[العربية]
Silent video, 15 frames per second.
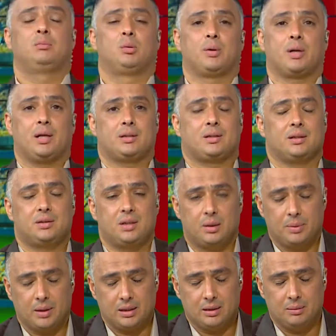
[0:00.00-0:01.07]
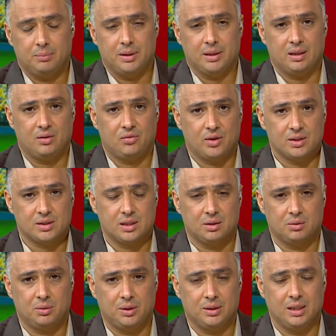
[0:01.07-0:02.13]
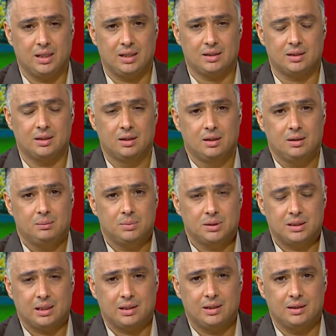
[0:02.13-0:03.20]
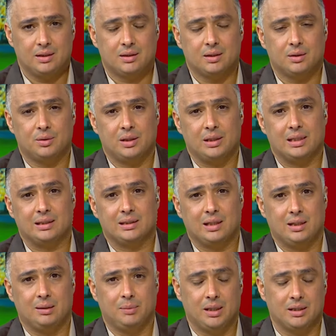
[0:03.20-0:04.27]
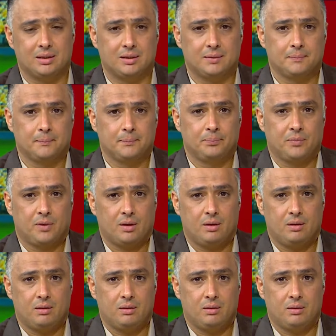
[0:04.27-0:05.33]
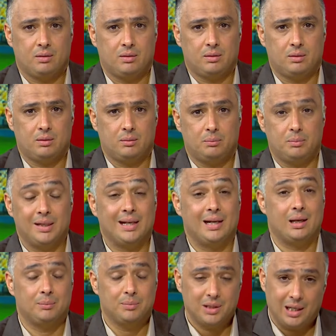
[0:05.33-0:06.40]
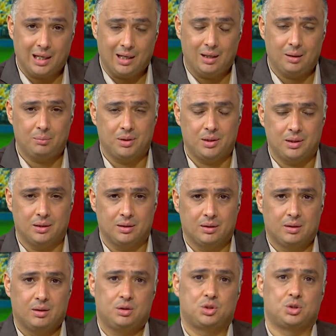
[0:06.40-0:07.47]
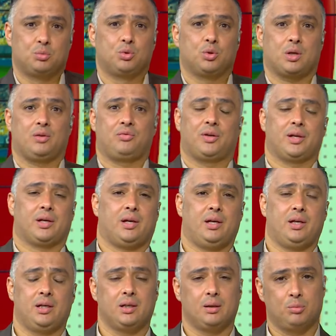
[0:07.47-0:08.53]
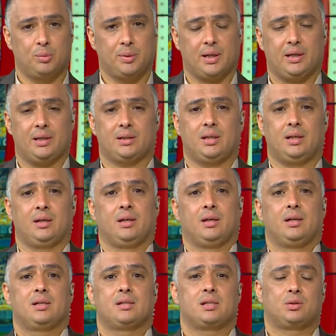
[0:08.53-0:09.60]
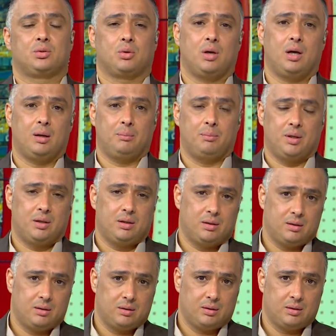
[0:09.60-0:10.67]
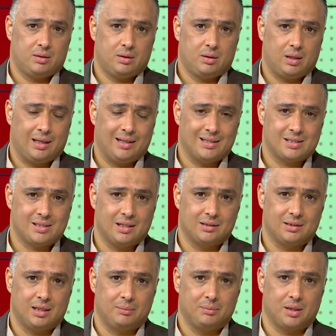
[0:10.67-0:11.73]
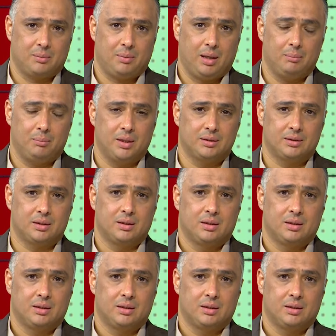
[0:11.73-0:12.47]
مباراة الديربي غدا بين الفيصلي والوحدات بالتأكيد هنالك تعليمات آه، من الأمن العام لجمهور الفريقين للمباراة التي ستقام آه، على استاد الأمير محمد